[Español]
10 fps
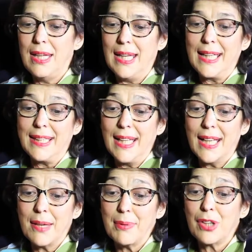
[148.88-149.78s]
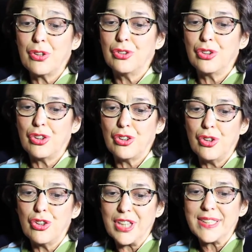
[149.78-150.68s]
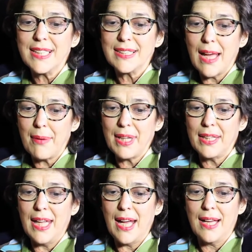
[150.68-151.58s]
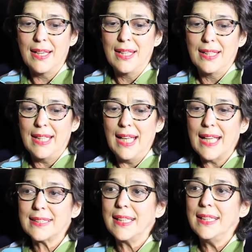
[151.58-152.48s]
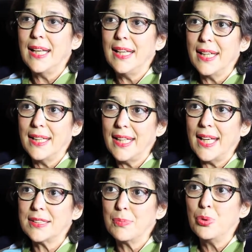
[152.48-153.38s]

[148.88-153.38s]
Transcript: y que tiene que ver con todo lo que se sabe ya de las inteligencias